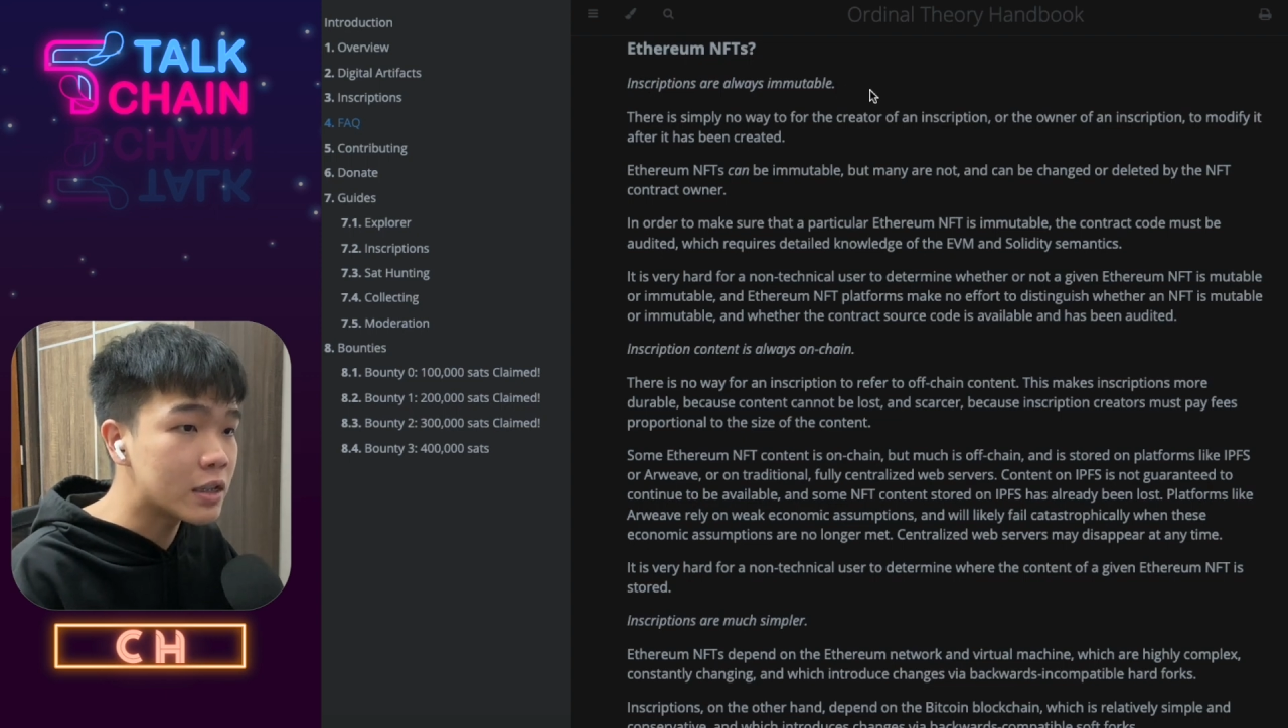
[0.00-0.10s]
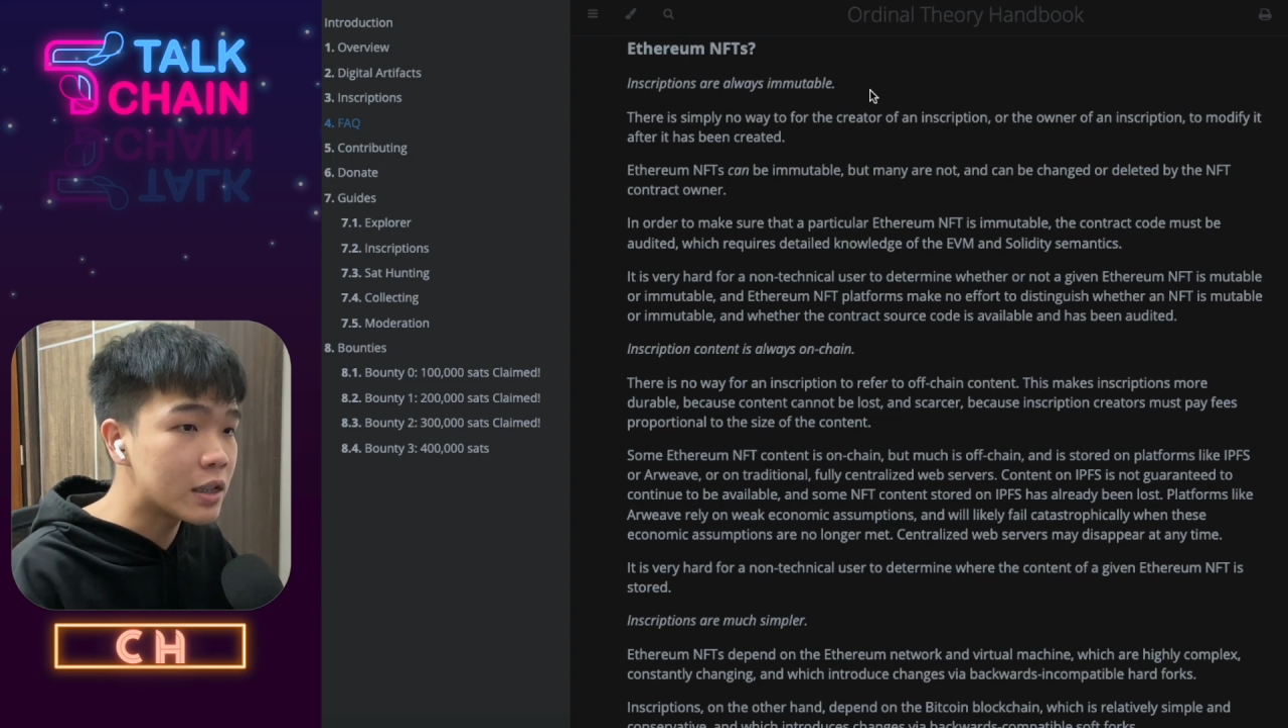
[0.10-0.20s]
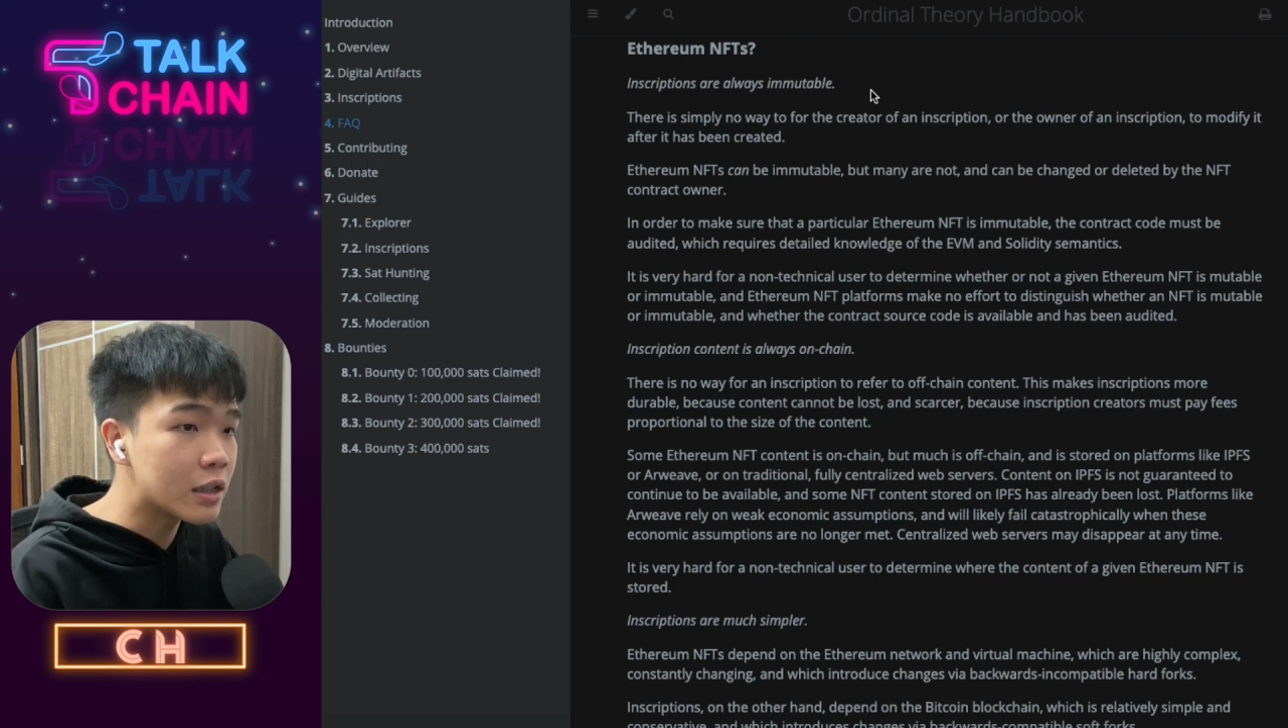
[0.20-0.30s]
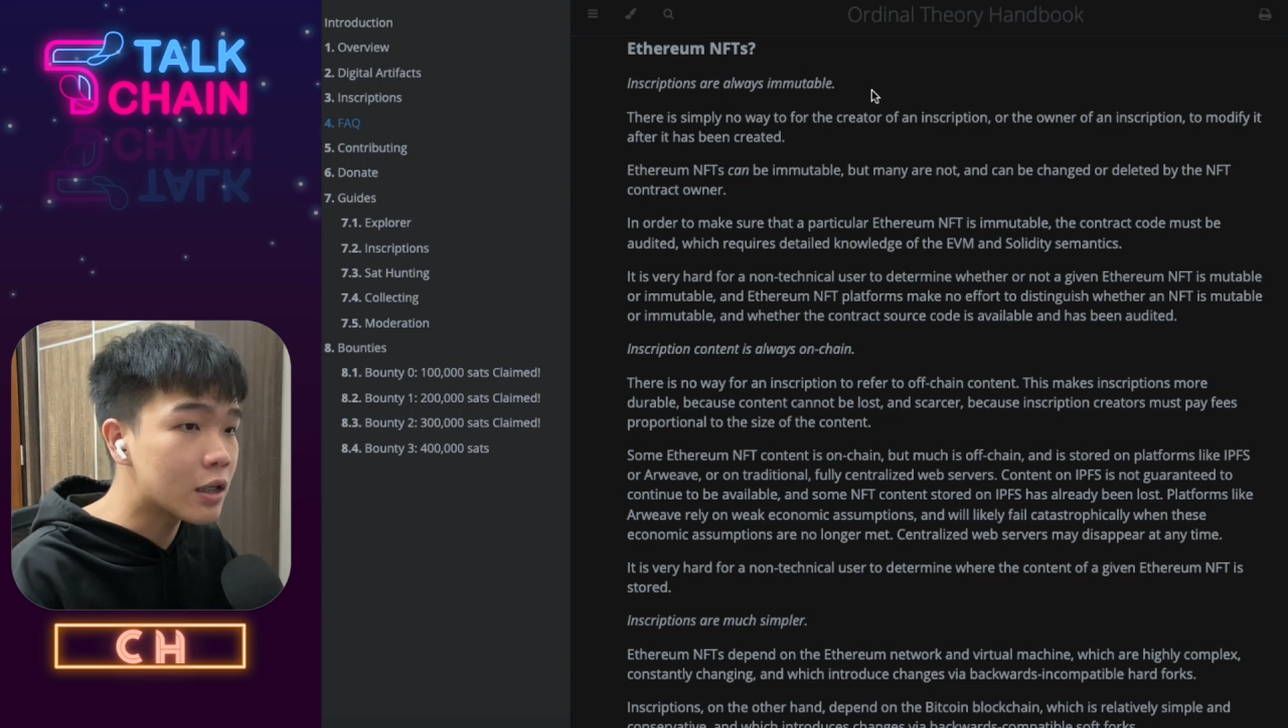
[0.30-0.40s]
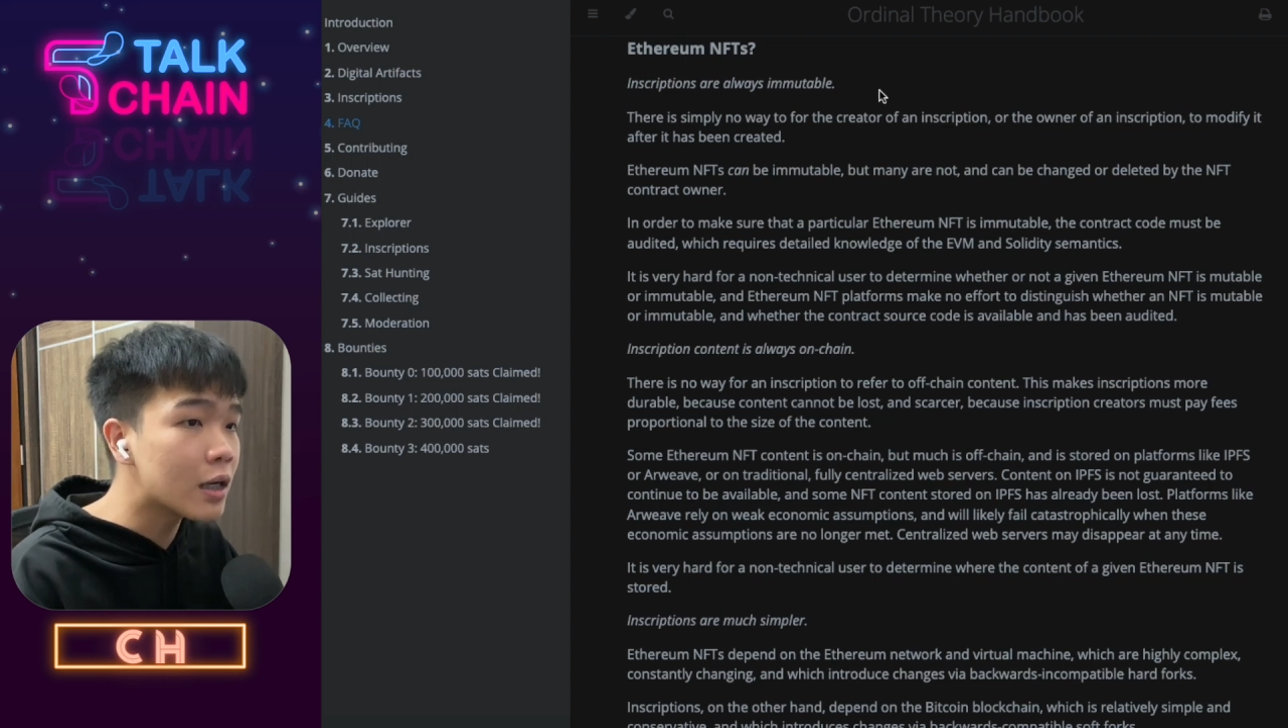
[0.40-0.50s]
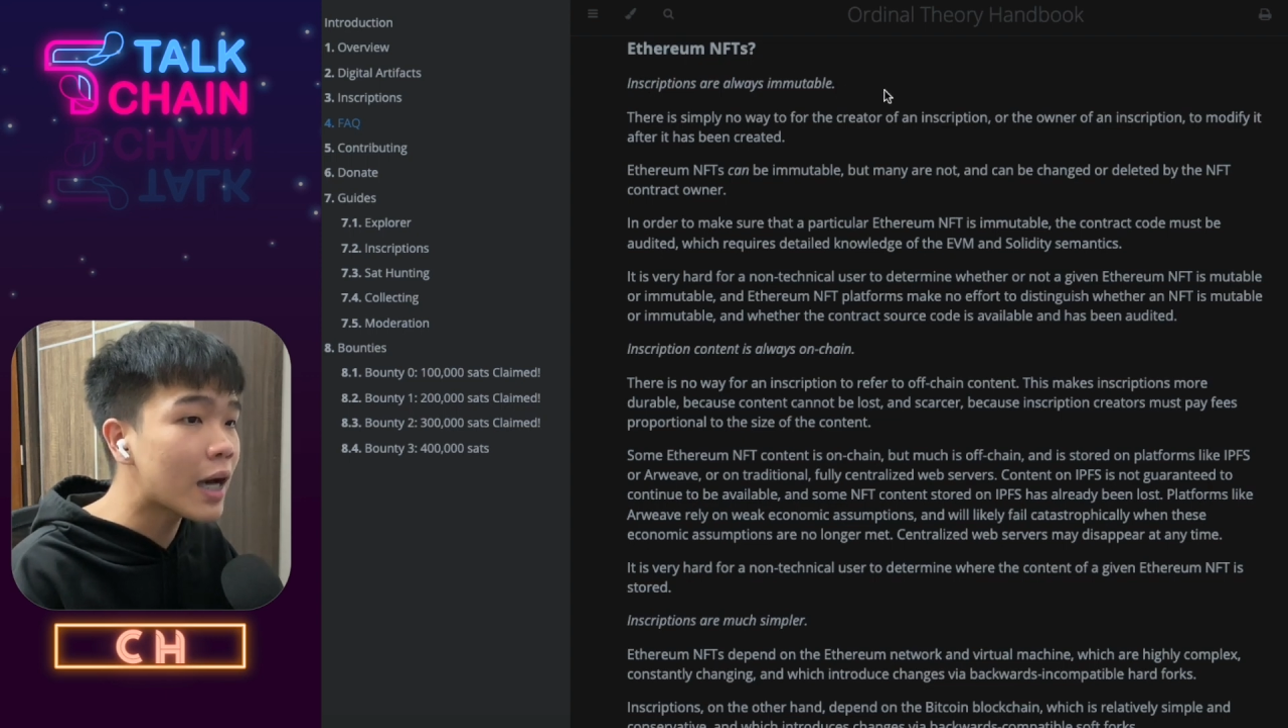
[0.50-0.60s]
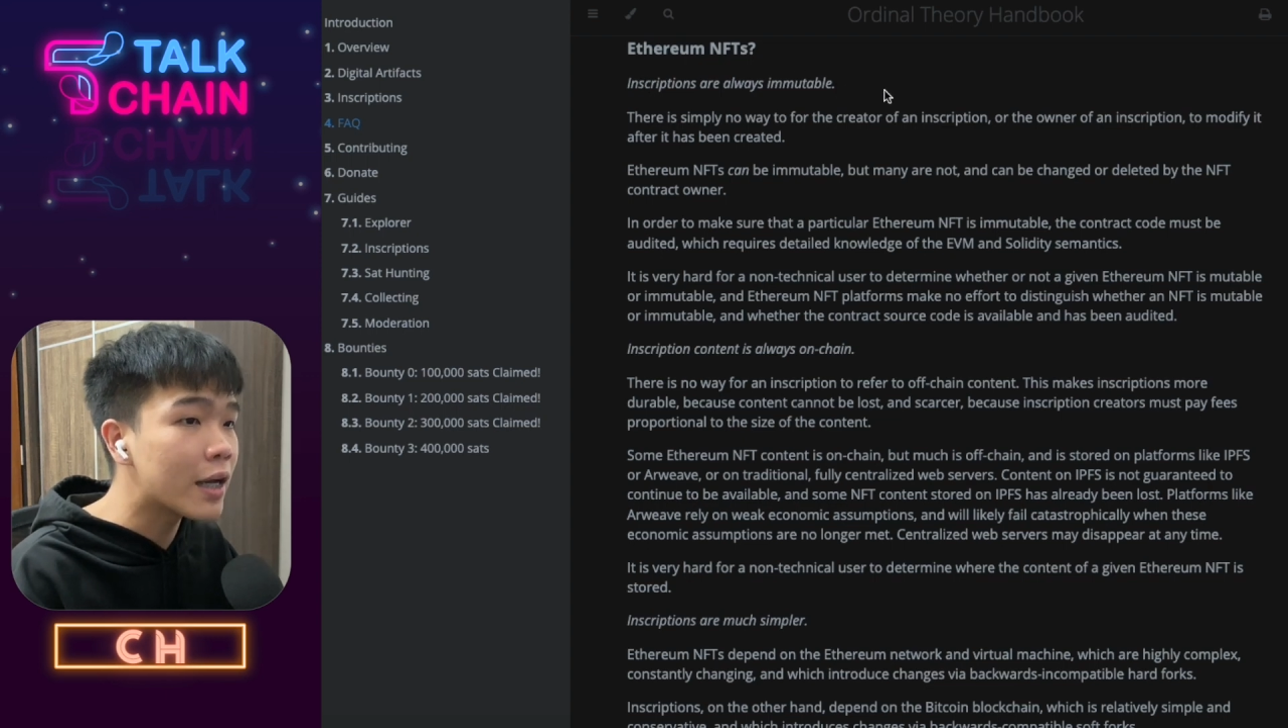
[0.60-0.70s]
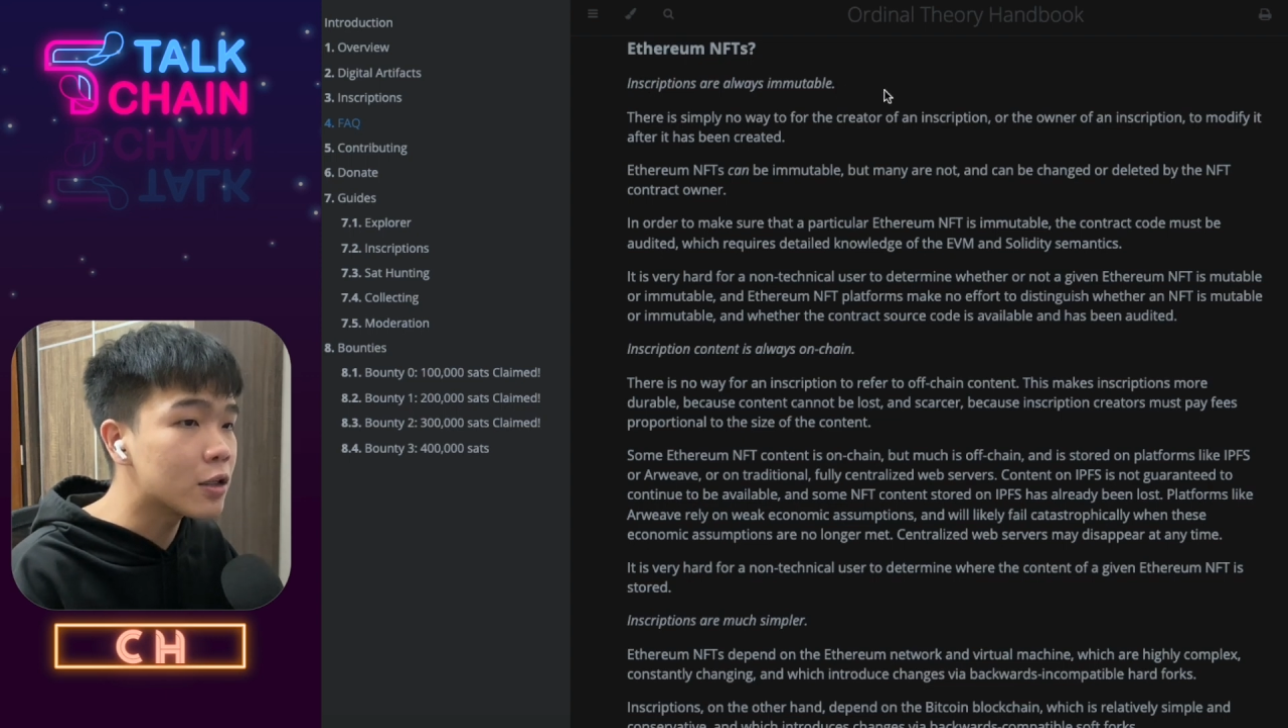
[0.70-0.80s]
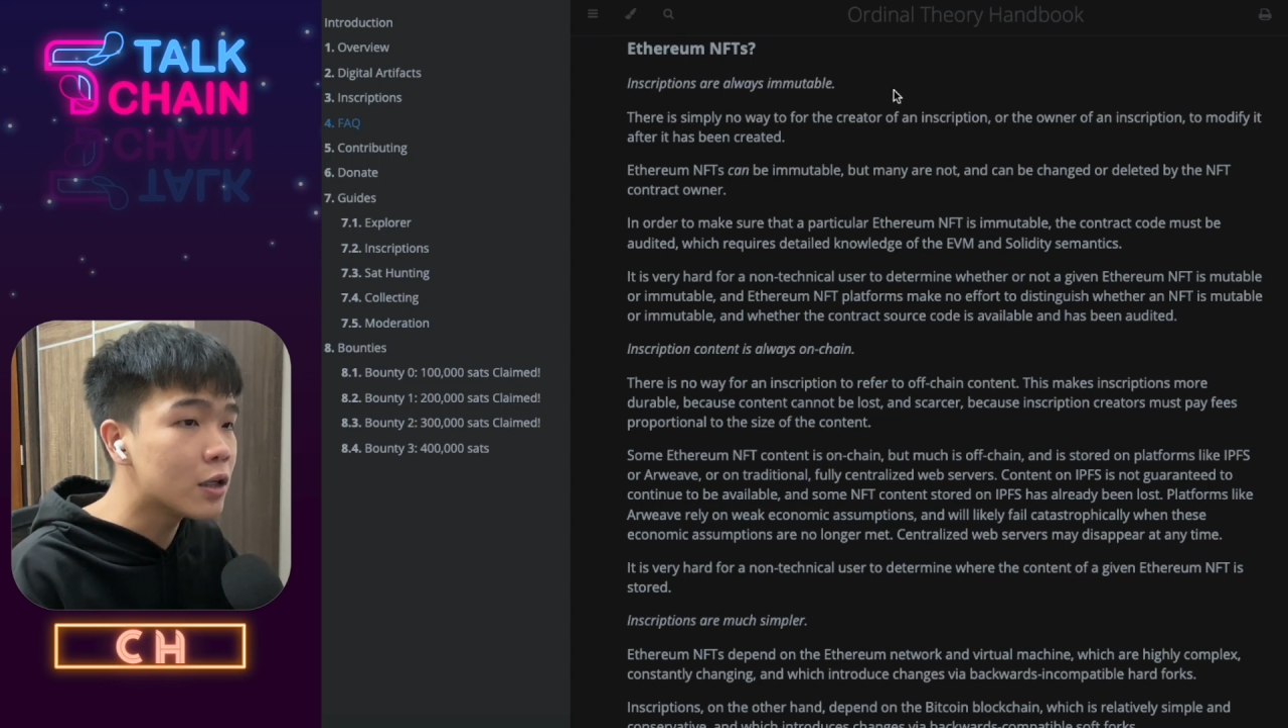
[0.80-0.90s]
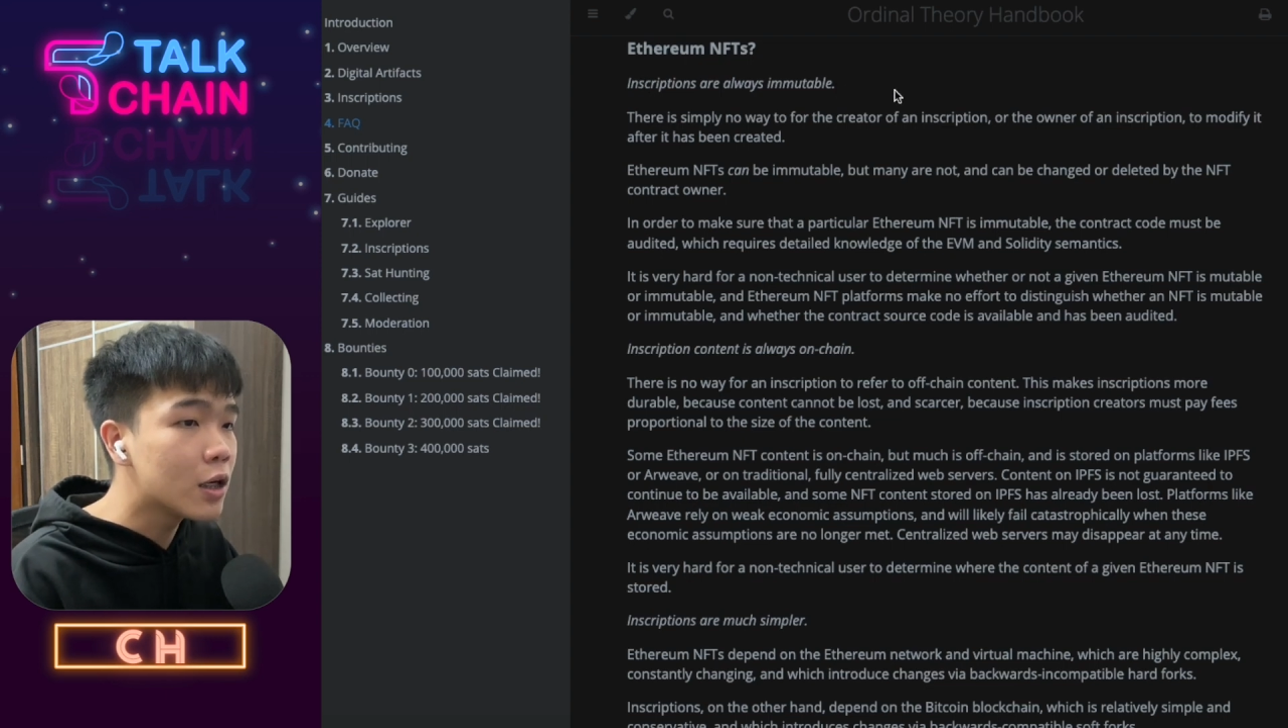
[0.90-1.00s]
行更
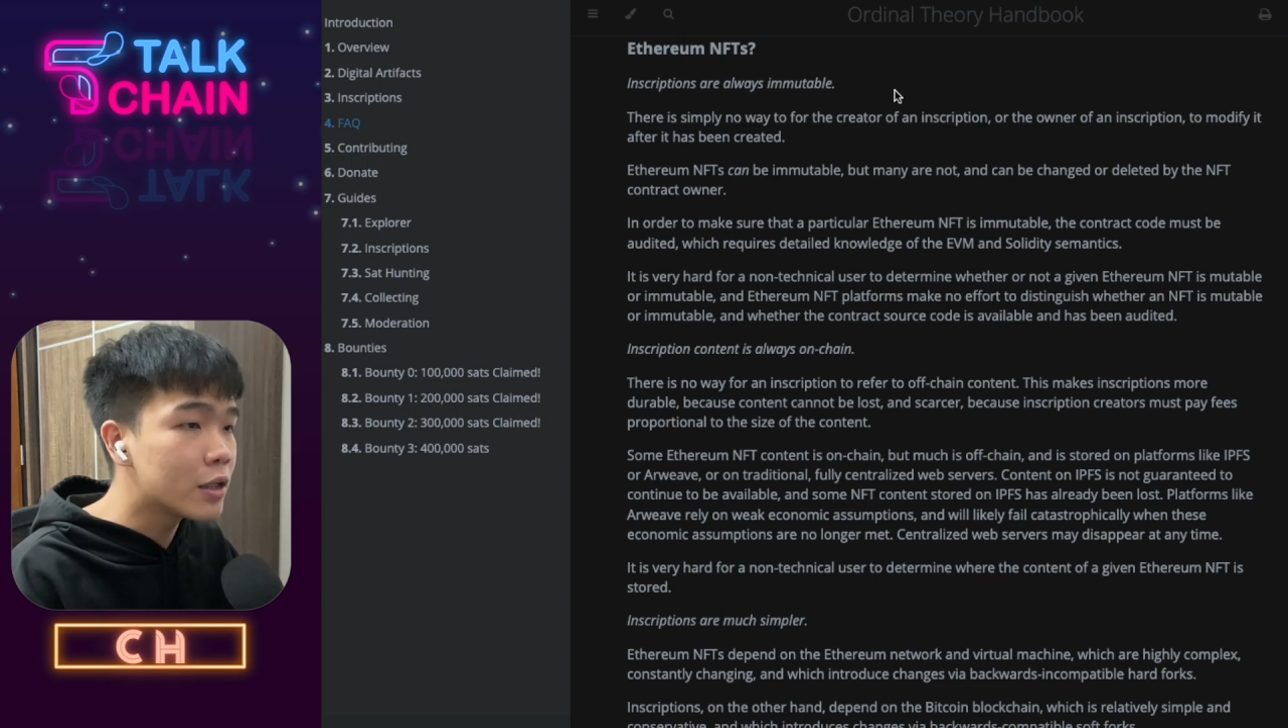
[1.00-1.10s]
改的，